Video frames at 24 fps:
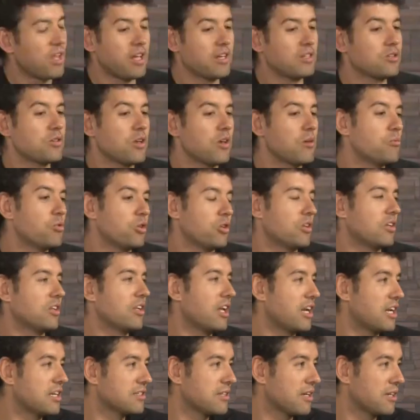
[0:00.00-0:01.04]
isso é muito
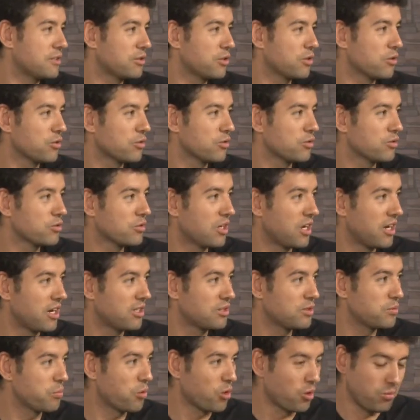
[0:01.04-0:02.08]
interessante que um dos grandes
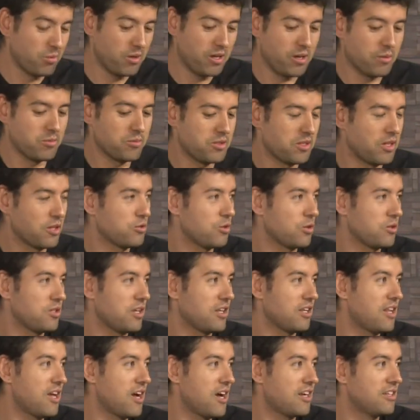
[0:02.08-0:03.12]
problemas da
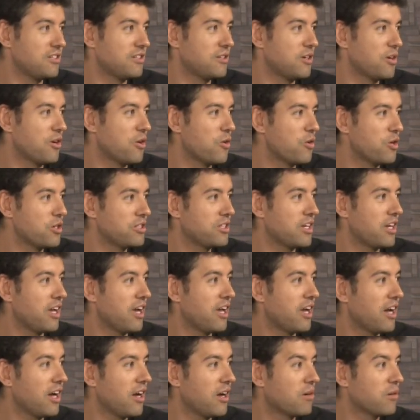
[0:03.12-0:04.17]
sociedade hoje é
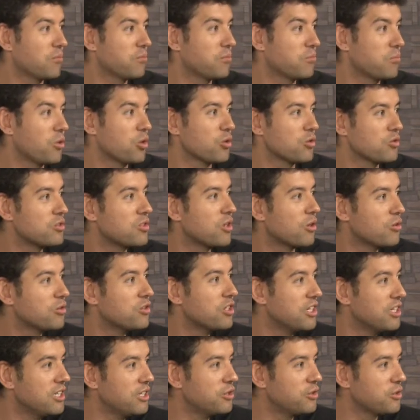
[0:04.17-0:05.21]
a produção de
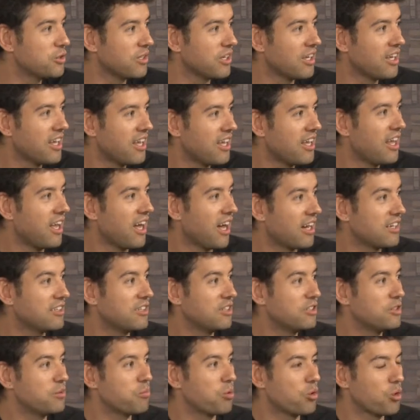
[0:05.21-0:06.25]
lixo. Né? A
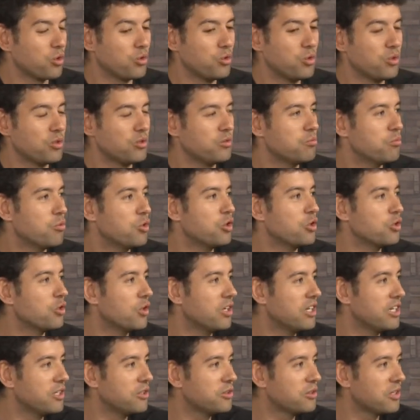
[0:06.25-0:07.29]
gente produz muito
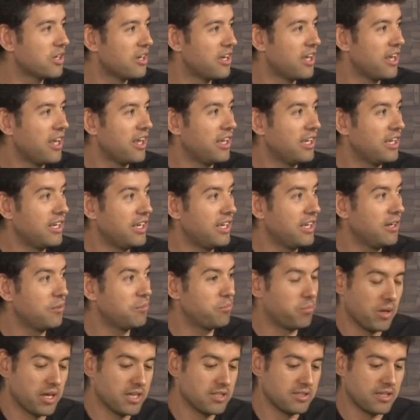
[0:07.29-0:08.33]
lixo. E
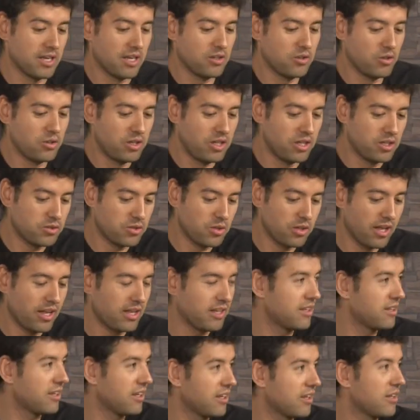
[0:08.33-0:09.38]
pensando nisso, né,
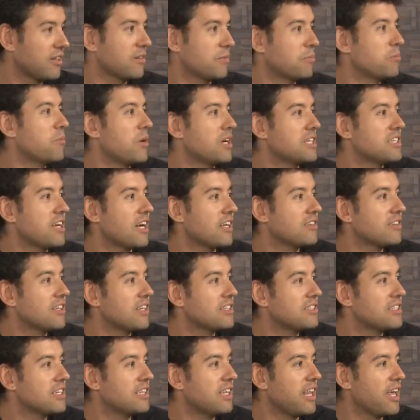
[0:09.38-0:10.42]
baseado
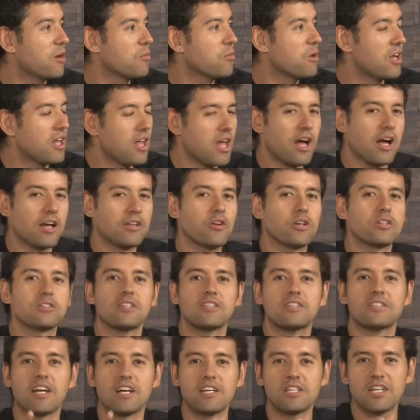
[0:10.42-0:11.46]
nesse tema, a nossa
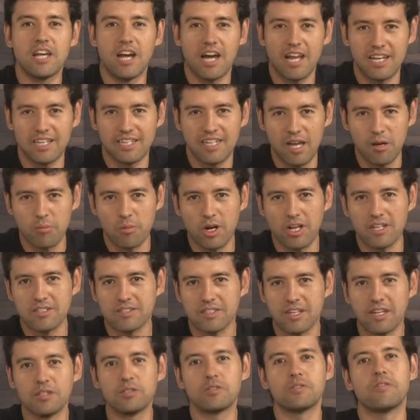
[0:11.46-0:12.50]
estagiária Débora
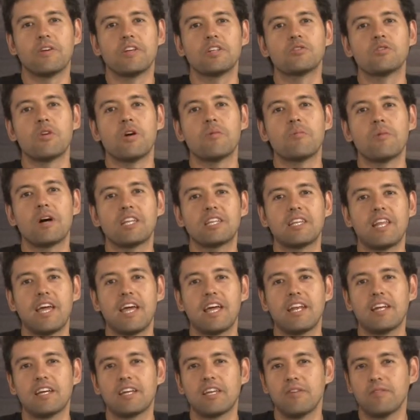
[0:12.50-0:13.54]
Santos fez uma
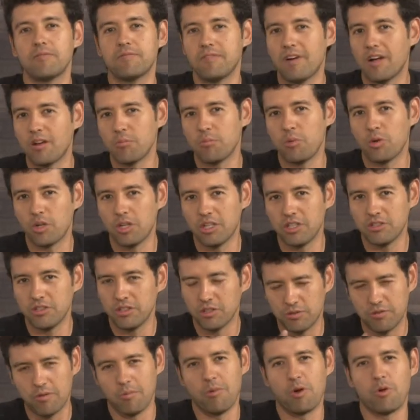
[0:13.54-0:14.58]
matéria que fala um pouquinho disso.
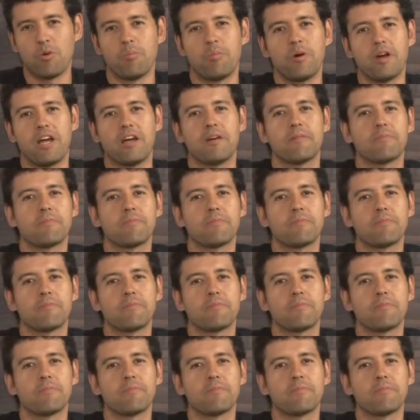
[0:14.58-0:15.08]
Vamos acompanhar.